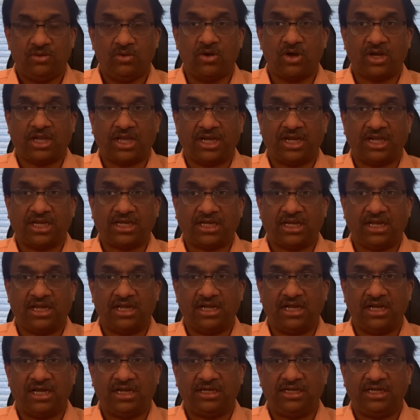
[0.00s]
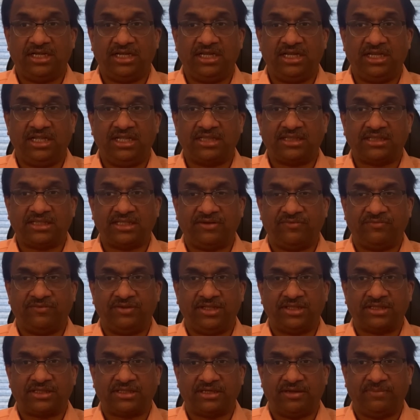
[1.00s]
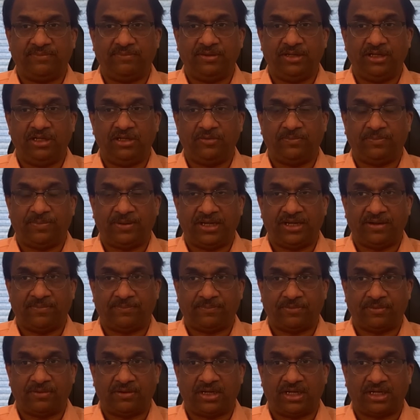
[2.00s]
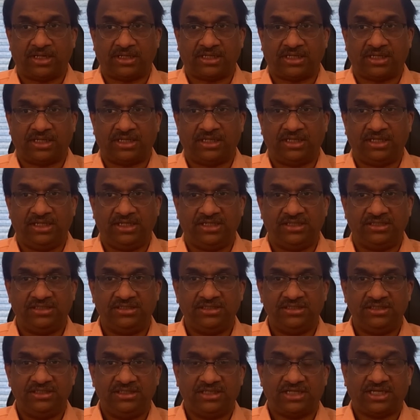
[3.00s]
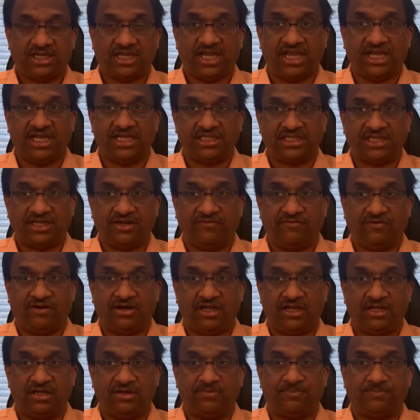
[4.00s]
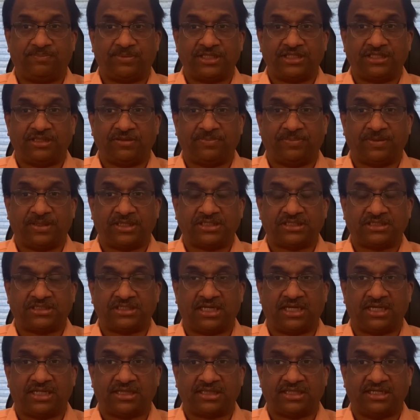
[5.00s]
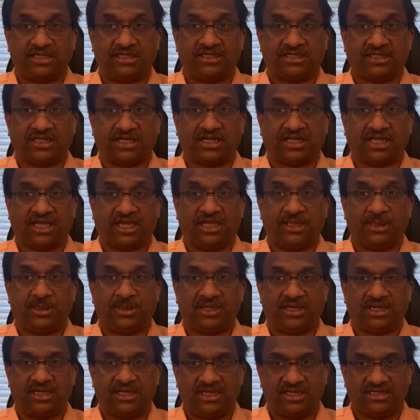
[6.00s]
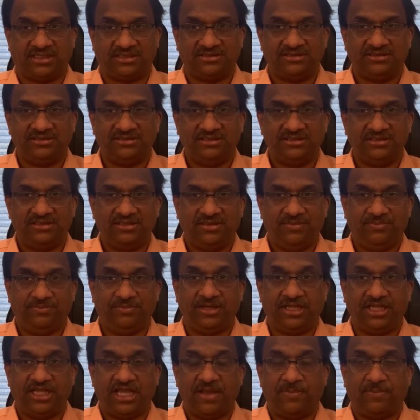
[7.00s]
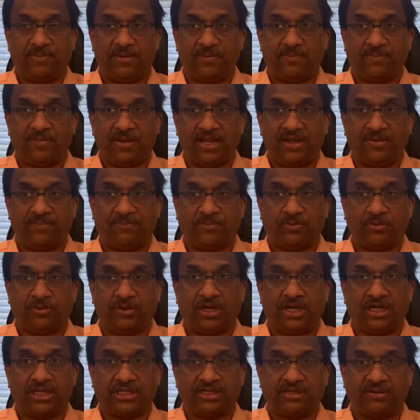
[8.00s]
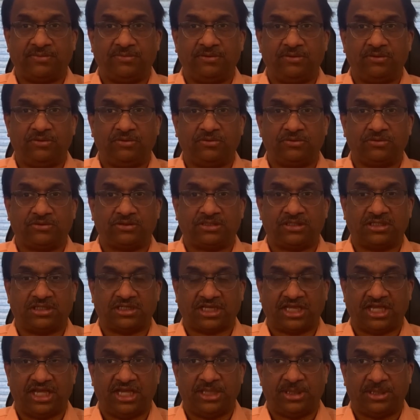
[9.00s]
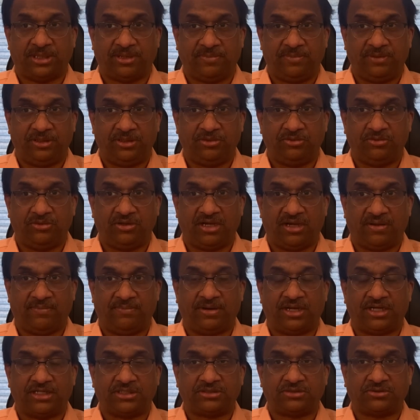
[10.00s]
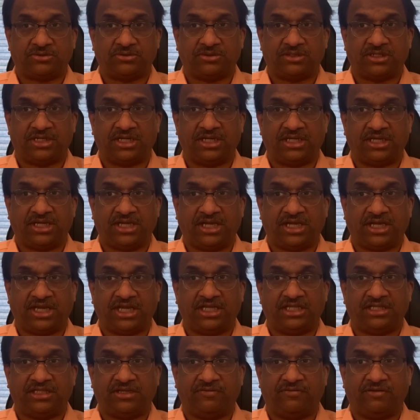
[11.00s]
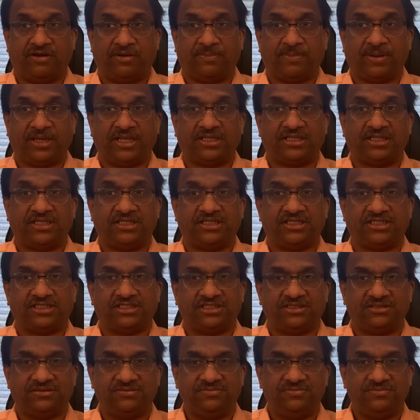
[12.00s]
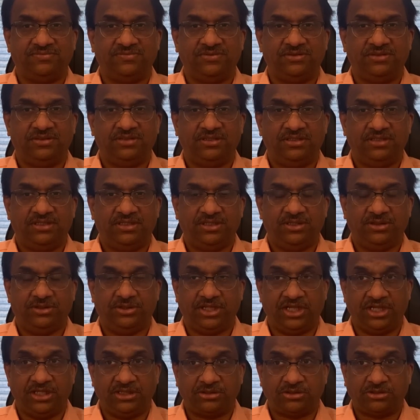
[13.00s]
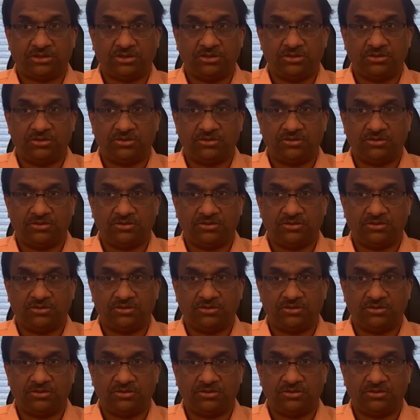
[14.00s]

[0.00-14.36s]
ఒక రకంగా ఢిల్లీ సర్వీసుల బిల్లు పైన పోరాటాన్ని కేజ్రీవాల్ను ప్రతిపక్ష సంటర్ కేంద్రంగా బీజేపీపై పోరాటంలో కేంద్ర బిందువుగా మార్చుకోవడానికి కేజ్రీవాల్ ప్రయత్నం చేశారు దీంతో